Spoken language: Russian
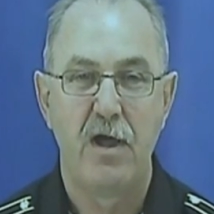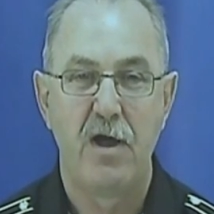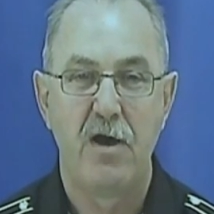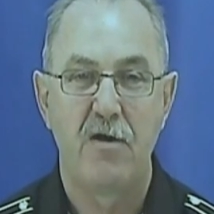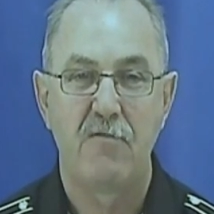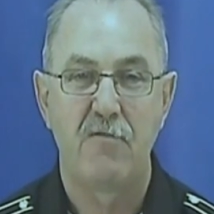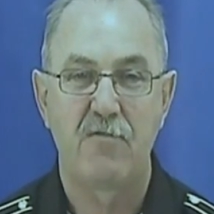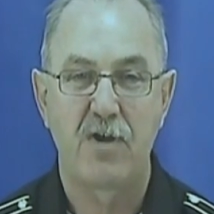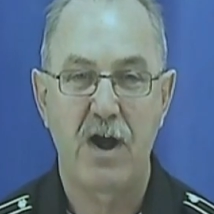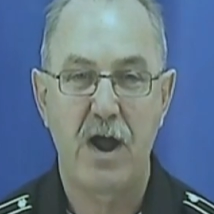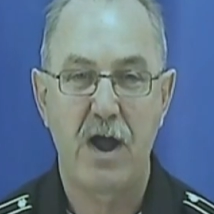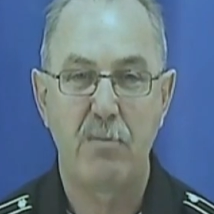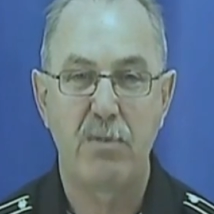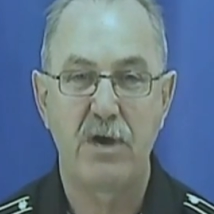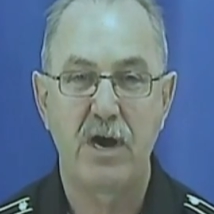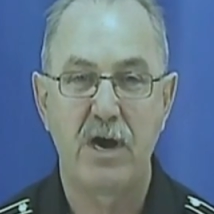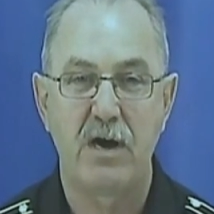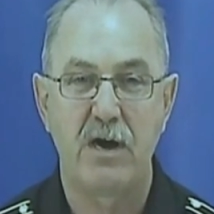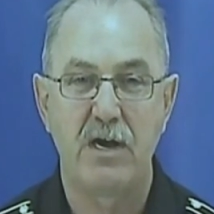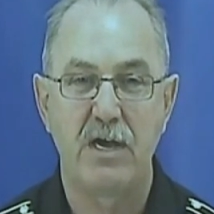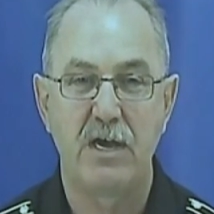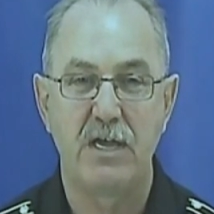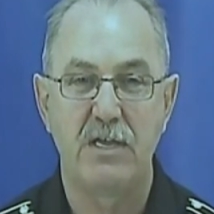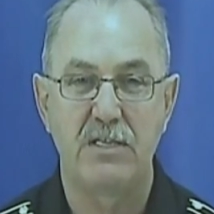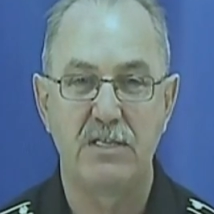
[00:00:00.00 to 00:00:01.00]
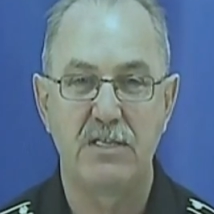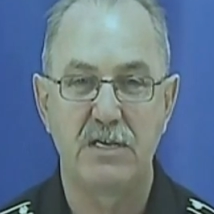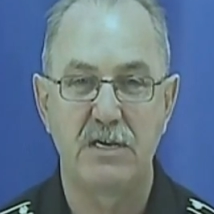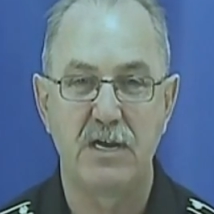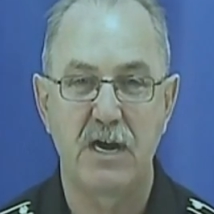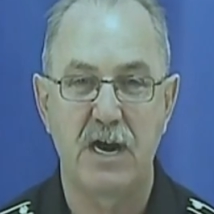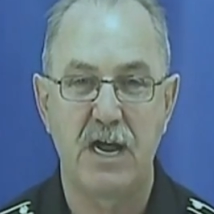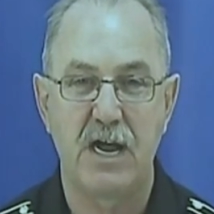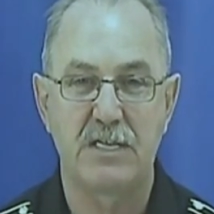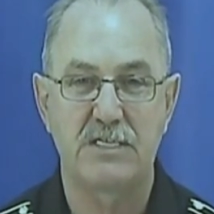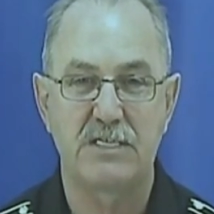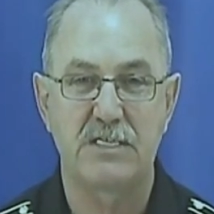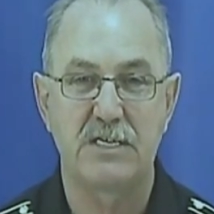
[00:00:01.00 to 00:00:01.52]
в рамках
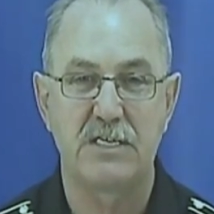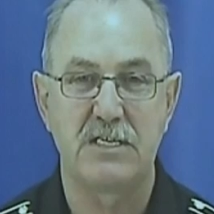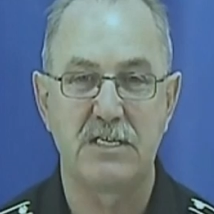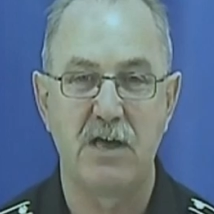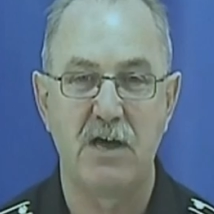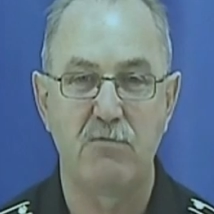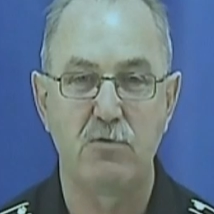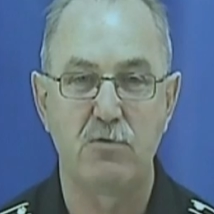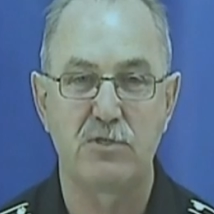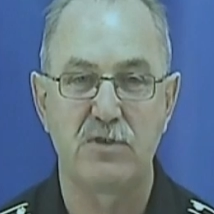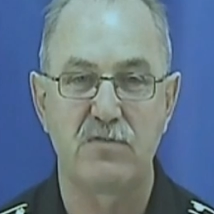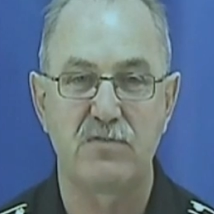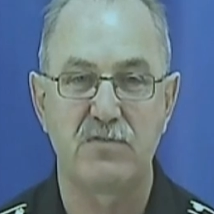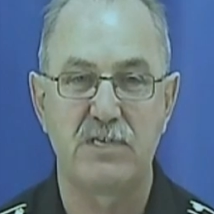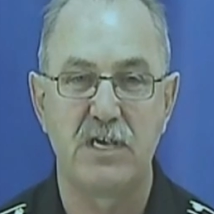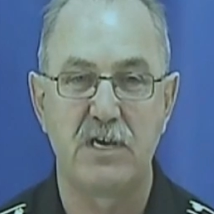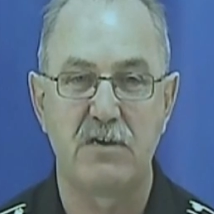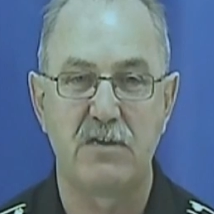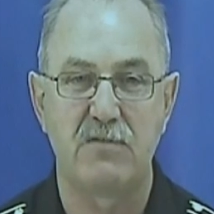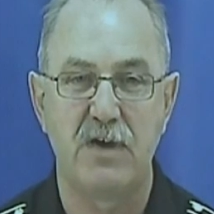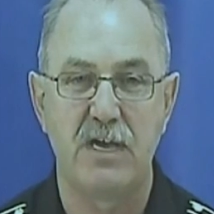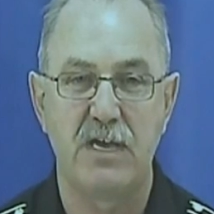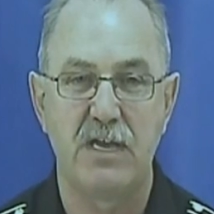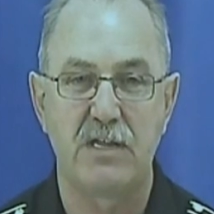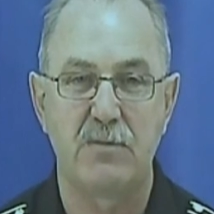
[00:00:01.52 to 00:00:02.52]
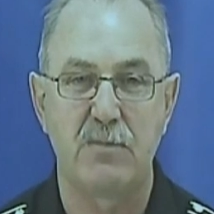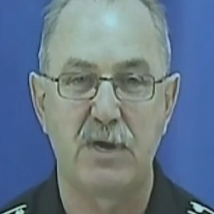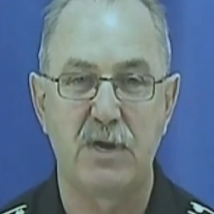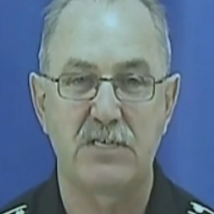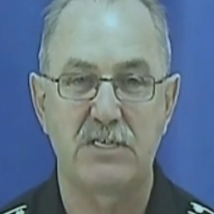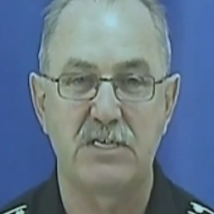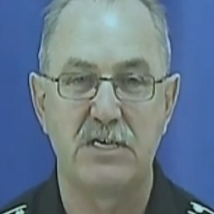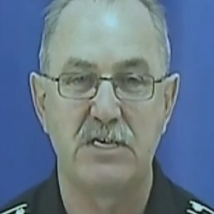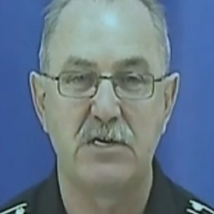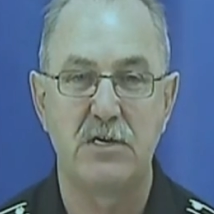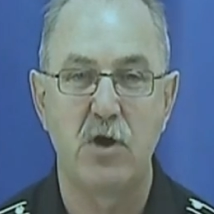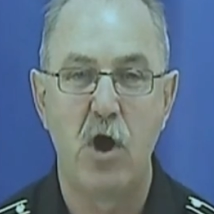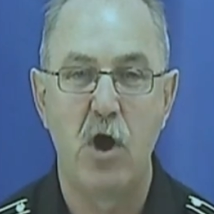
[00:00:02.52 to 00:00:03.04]
интеграции довузовских
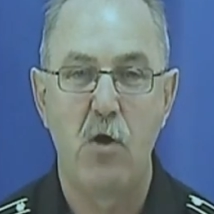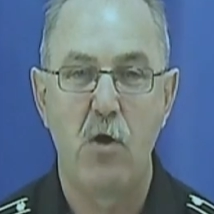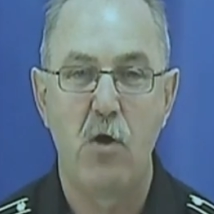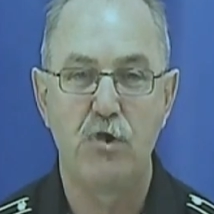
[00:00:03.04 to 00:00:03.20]
военно-морских